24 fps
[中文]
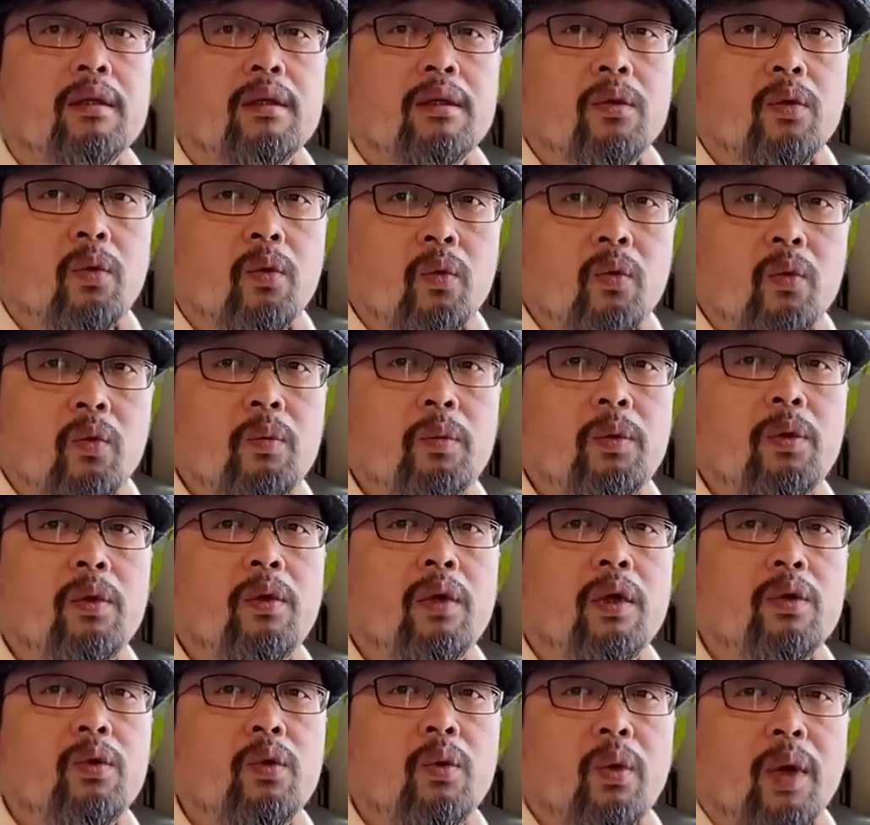突
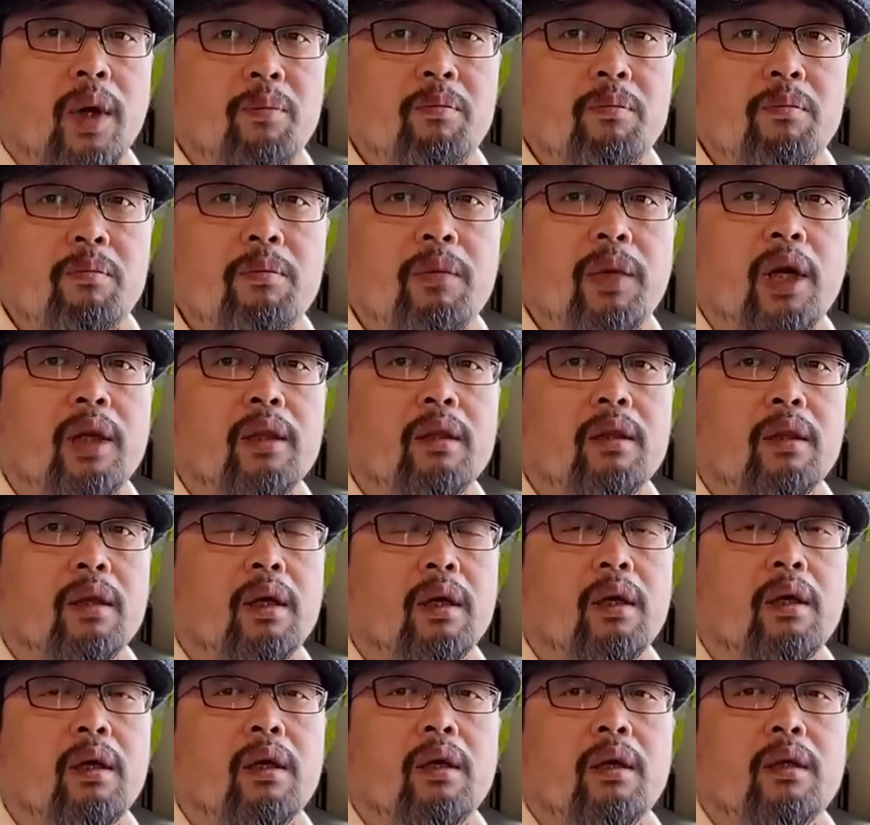破原本
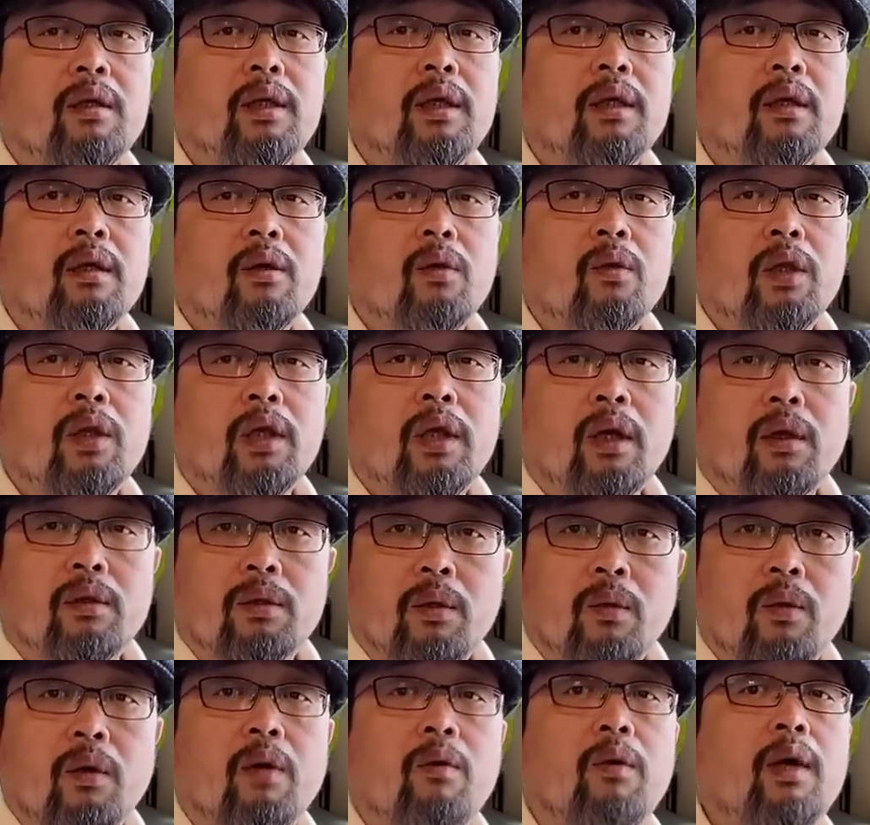的这个条条
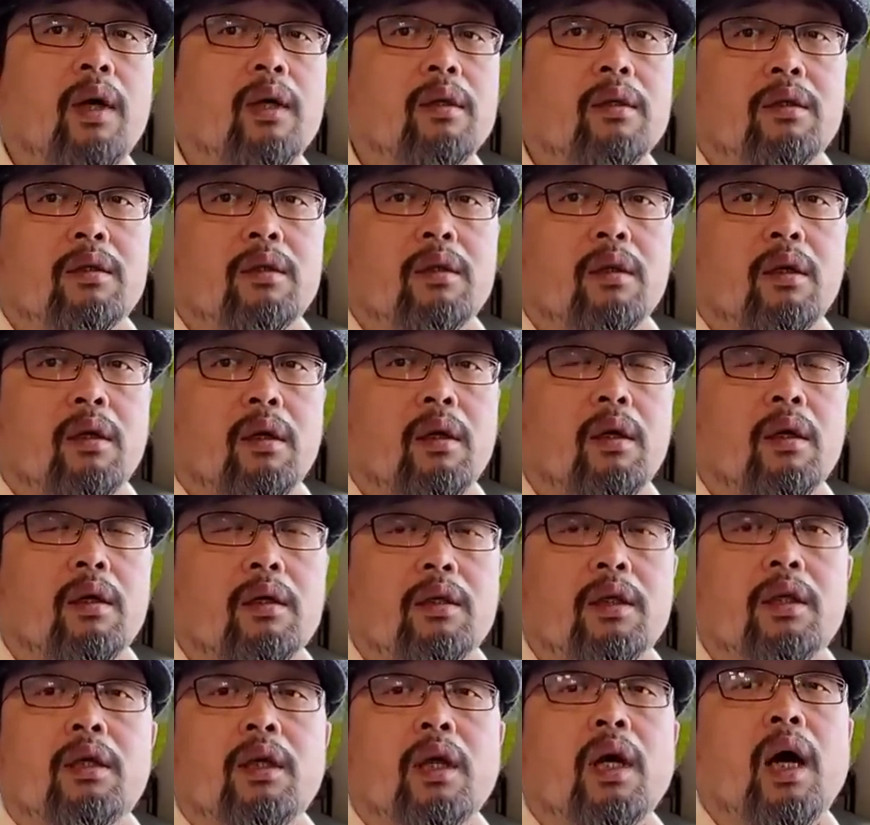框框的时候，
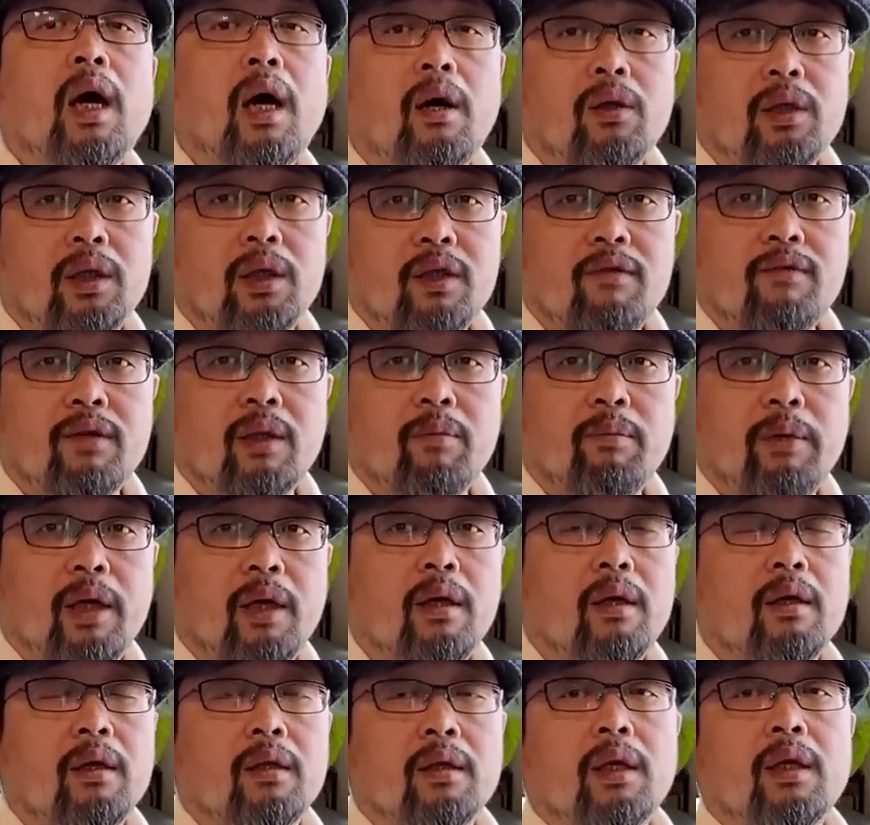这是它好的一方面，
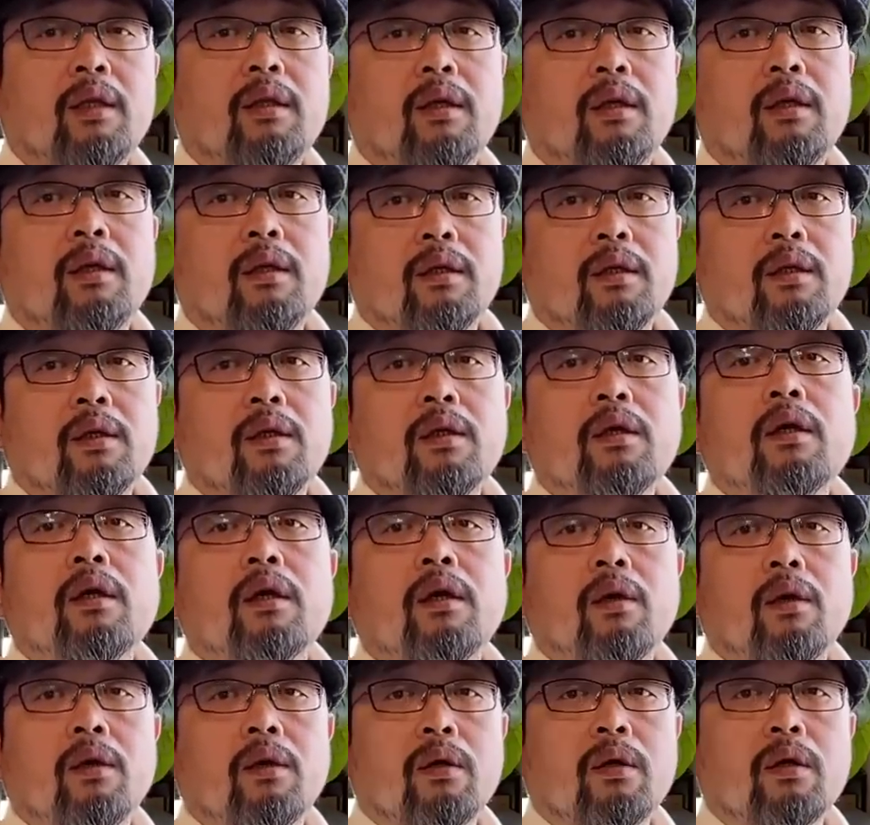它的这个
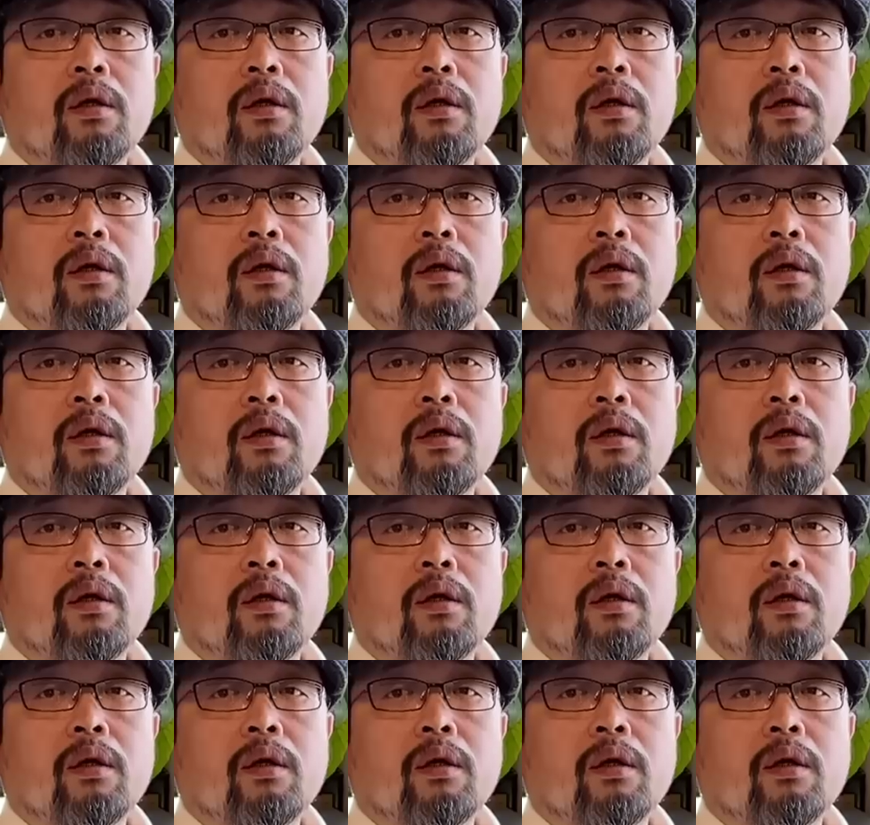更